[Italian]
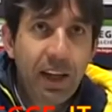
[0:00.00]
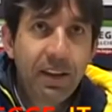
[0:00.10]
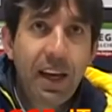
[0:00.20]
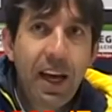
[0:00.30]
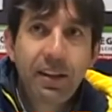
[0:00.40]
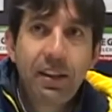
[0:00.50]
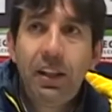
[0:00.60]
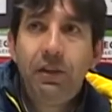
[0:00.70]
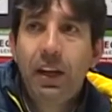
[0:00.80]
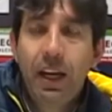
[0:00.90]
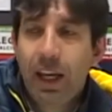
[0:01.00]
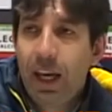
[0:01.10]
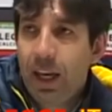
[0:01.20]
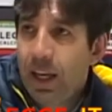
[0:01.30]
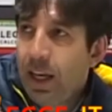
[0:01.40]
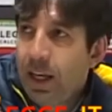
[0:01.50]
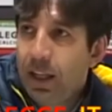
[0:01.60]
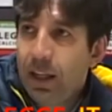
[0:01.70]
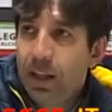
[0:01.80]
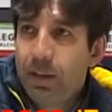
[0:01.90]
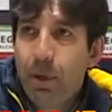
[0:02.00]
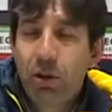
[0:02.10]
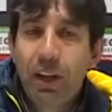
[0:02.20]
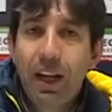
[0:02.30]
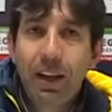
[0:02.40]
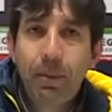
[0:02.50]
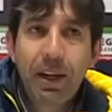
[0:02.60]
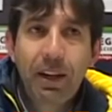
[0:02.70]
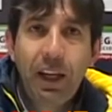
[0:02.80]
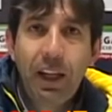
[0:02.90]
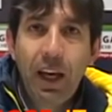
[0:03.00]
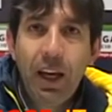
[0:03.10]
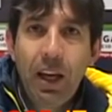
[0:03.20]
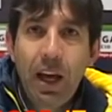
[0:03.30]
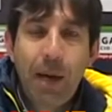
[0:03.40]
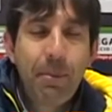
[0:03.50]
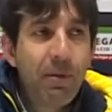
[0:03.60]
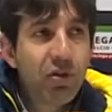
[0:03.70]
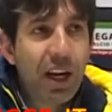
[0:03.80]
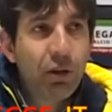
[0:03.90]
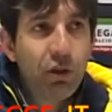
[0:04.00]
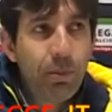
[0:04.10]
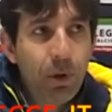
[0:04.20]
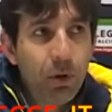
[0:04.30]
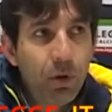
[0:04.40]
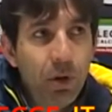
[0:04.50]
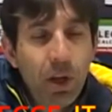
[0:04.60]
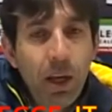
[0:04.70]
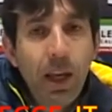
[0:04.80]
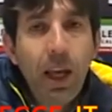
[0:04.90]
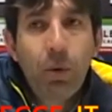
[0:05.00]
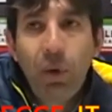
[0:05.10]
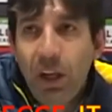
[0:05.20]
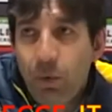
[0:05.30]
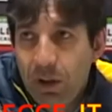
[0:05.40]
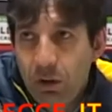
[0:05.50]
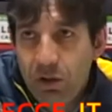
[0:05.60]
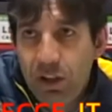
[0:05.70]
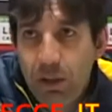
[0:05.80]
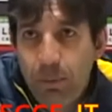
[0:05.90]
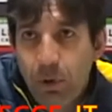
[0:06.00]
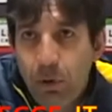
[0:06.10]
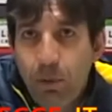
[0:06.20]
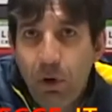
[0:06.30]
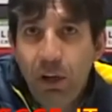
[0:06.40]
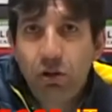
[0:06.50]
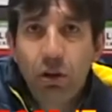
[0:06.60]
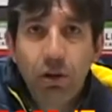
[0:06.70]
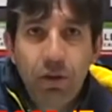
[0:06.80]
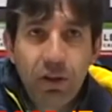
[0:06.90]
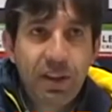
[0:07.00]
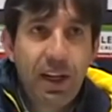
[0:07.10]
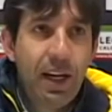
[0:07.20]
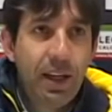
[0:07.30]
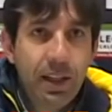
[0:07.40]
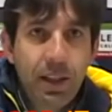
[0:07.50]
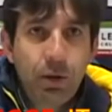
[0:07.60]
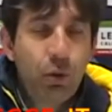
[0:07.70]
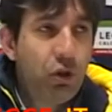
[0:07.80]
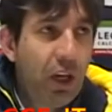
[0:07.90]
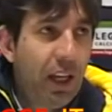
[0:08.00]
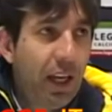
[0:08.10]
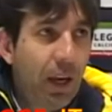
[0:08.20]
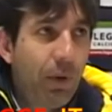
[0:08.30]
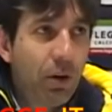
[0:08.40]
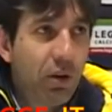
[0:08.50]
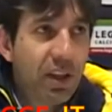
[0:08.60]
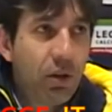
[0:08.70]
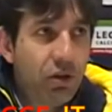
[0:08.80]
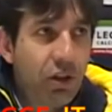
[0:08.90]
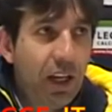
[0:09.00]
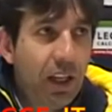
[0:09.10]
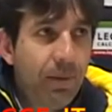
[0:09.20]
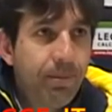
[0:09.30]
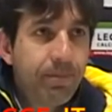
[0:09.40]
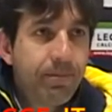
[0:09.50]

Rischiare significa che rispetto ad altre partite abbiamo usato di più e quindi quando osi di più poi gioco forza succede che qualcosa concedi.